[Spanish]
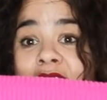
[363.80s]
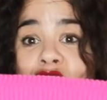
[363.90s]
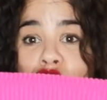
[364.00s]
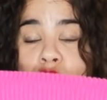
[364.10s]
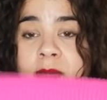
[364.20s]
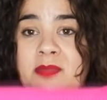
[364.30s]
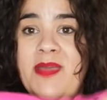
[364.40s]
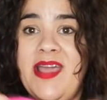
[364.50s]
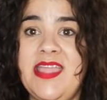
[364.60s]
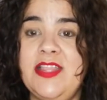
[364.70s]
quedan súper
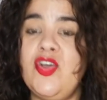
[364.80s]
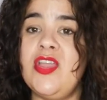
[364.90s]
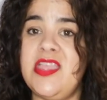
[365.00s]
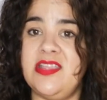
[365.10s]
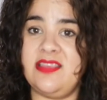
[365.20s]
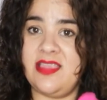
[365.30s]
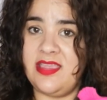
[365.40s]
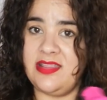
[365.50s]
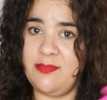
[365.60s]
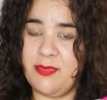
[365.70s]
pegaditos y
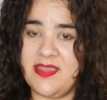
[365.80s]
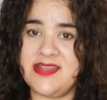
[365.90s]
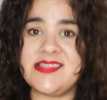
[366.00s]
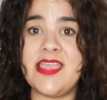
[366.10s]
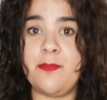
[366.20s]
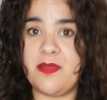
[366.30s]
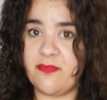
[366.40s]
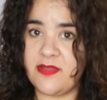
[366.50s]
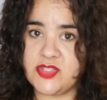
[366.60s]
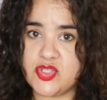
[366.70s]
este tipo de jersey es
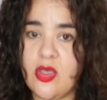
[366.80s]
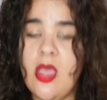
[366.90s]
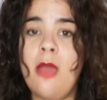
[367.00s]
perfecto